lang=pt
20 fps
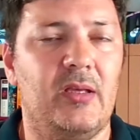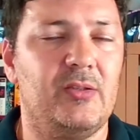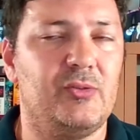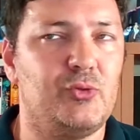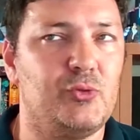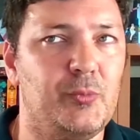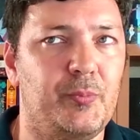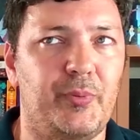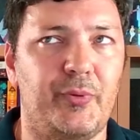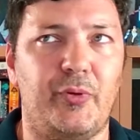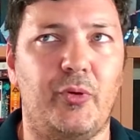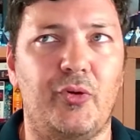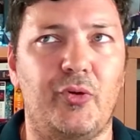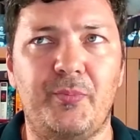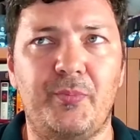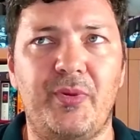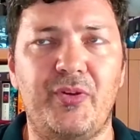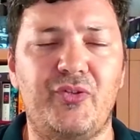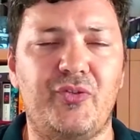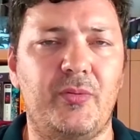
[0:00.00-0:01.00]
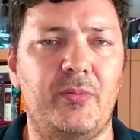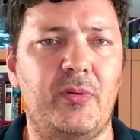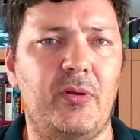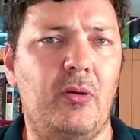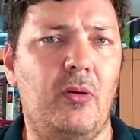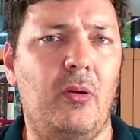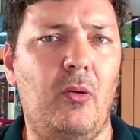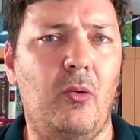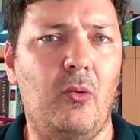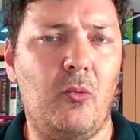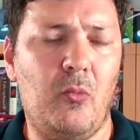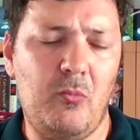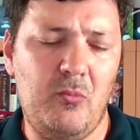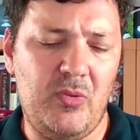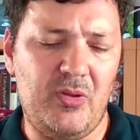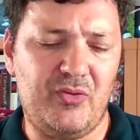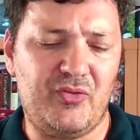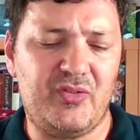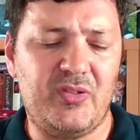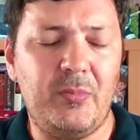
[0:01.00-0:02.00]
superiores, mas eh,
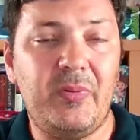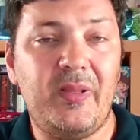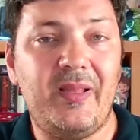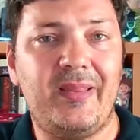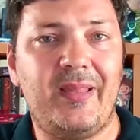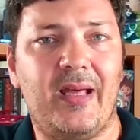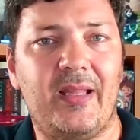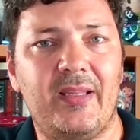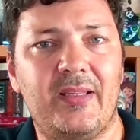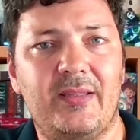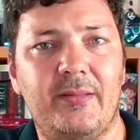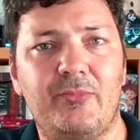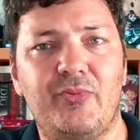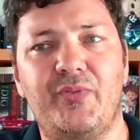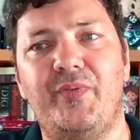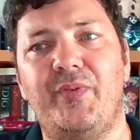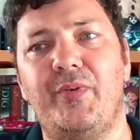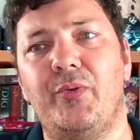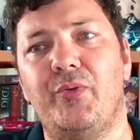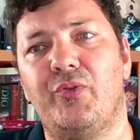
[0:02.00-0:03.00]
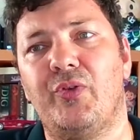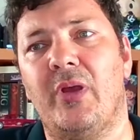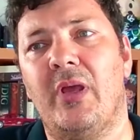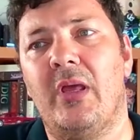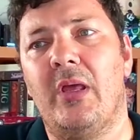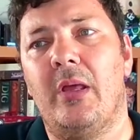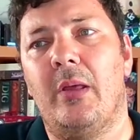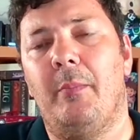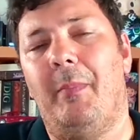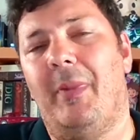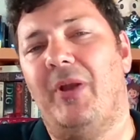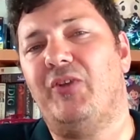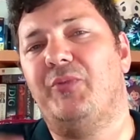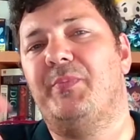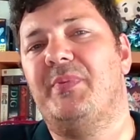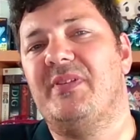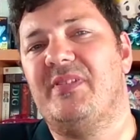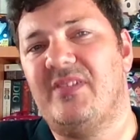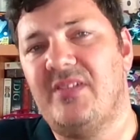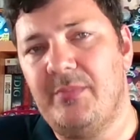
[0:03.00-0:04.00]
algumas estabilidade em termos de views mais
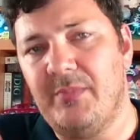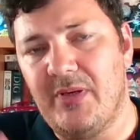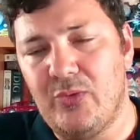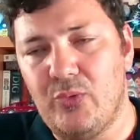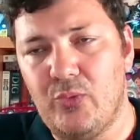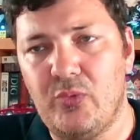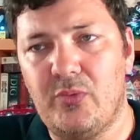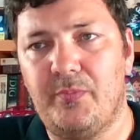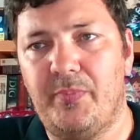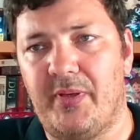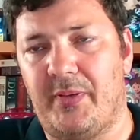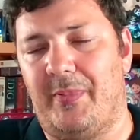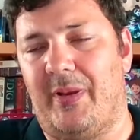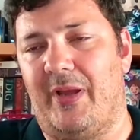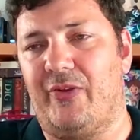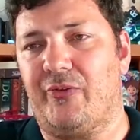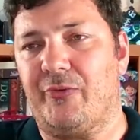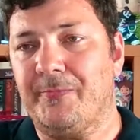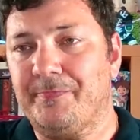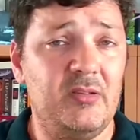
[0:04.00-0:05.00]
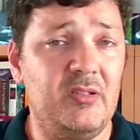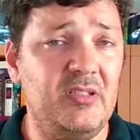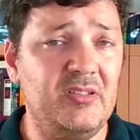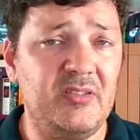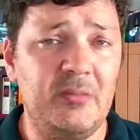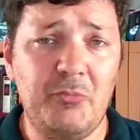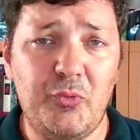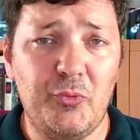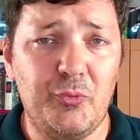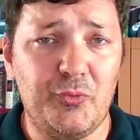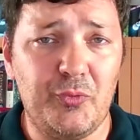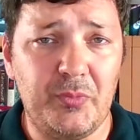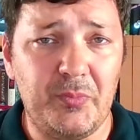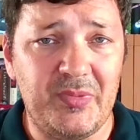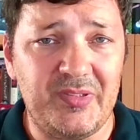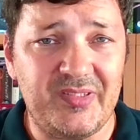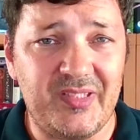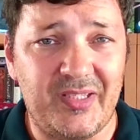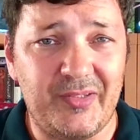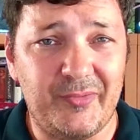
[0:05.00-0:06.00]
para cima do que para baixo. Dizem-me que eu sou
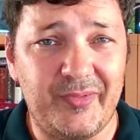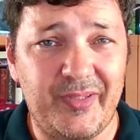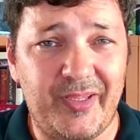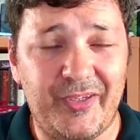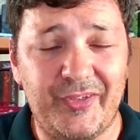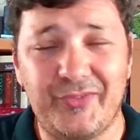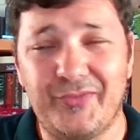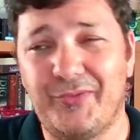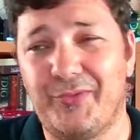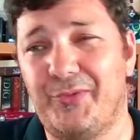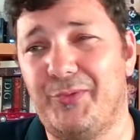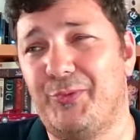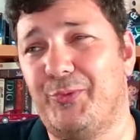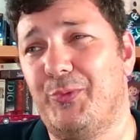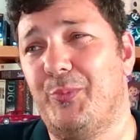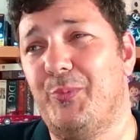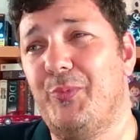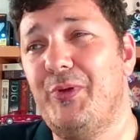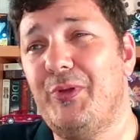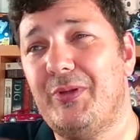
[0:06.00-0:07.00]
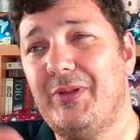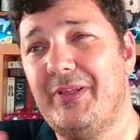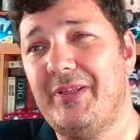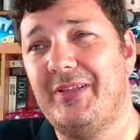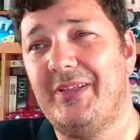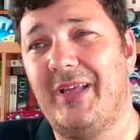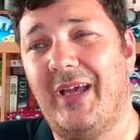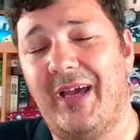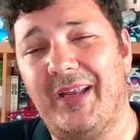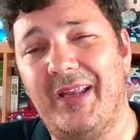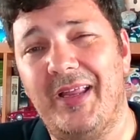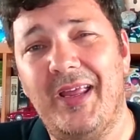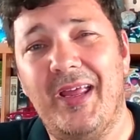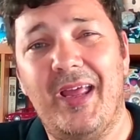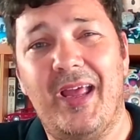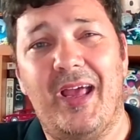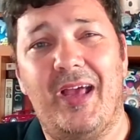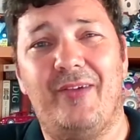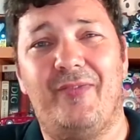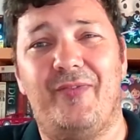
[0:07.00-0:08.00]
demasiado honesto, que sou muito linear
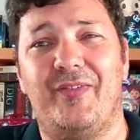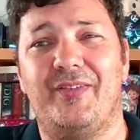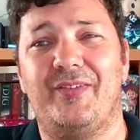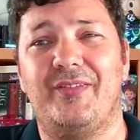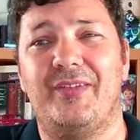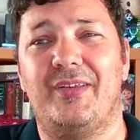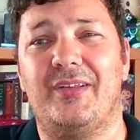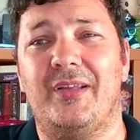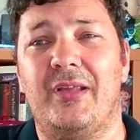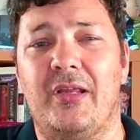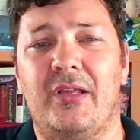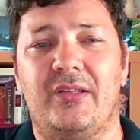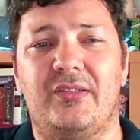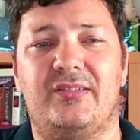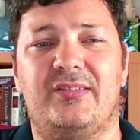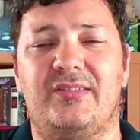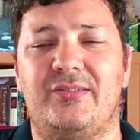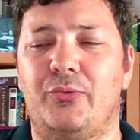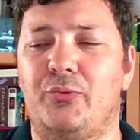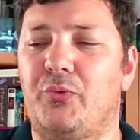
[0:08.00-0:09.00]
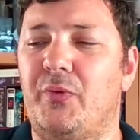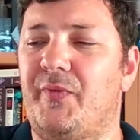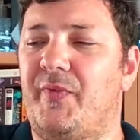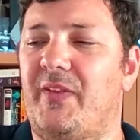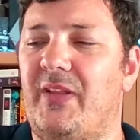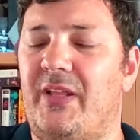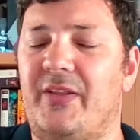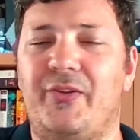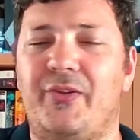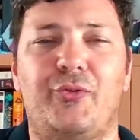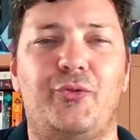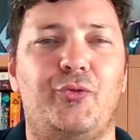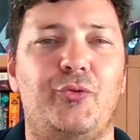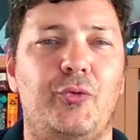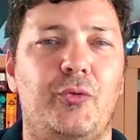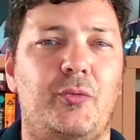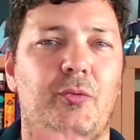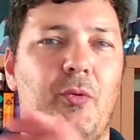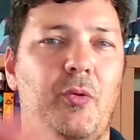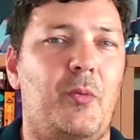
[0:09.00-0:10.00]
a fazer. Se eu estou a falar deste
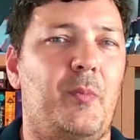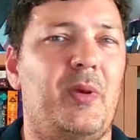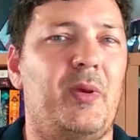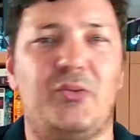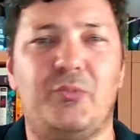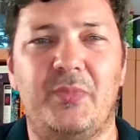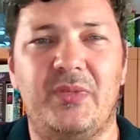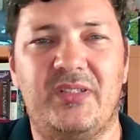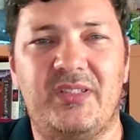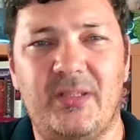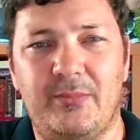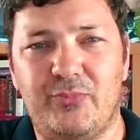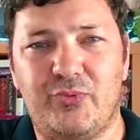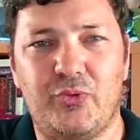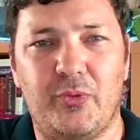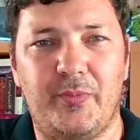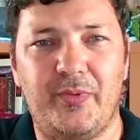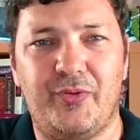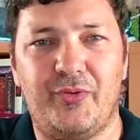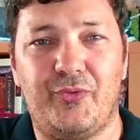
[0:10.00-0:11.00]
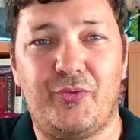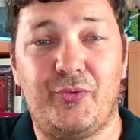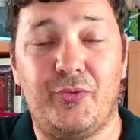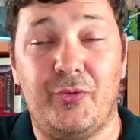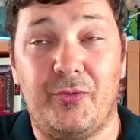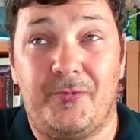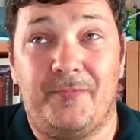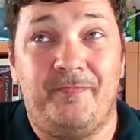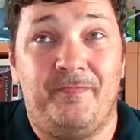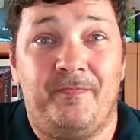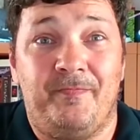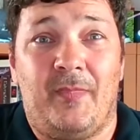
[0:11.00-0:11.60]
jogo, eu meto uma thumb sobre este jogo